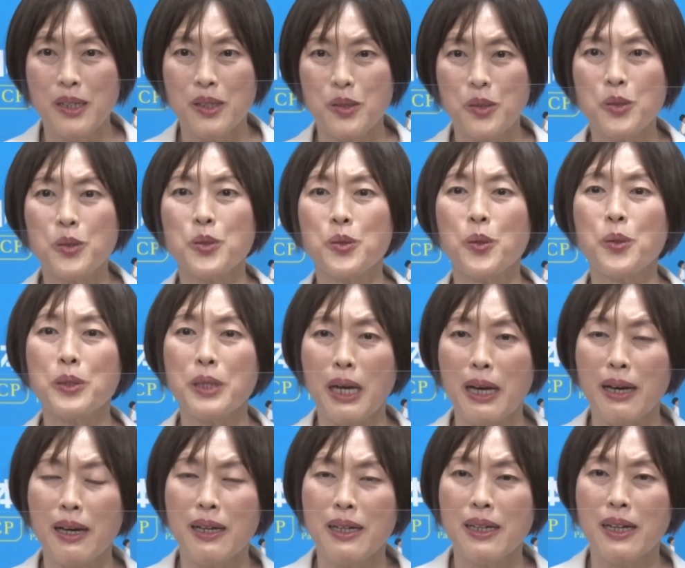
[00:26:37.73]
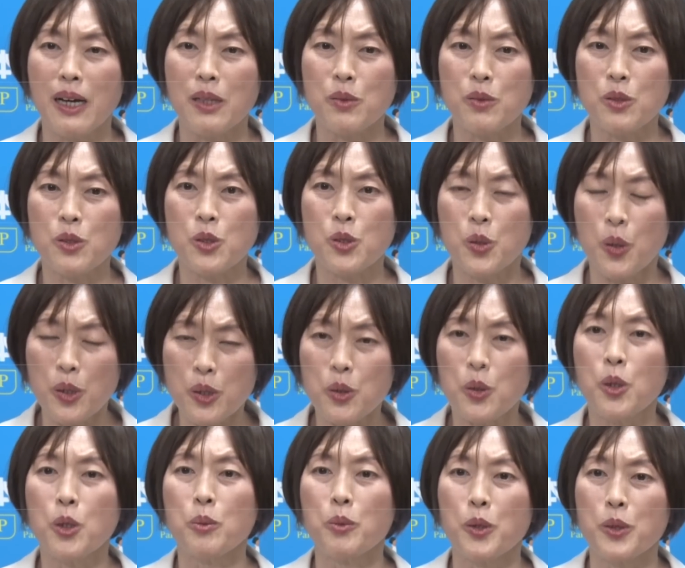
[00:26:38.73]
いうようなあの強い
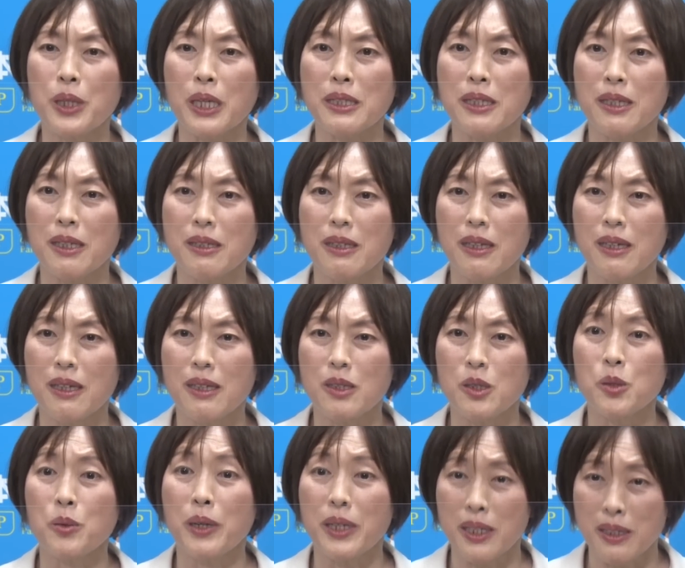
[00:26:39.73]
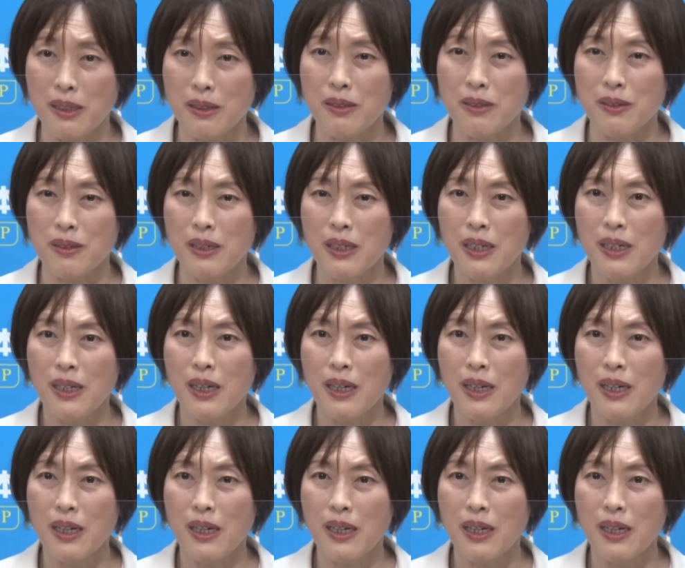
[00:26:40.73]
声も出されているわけです。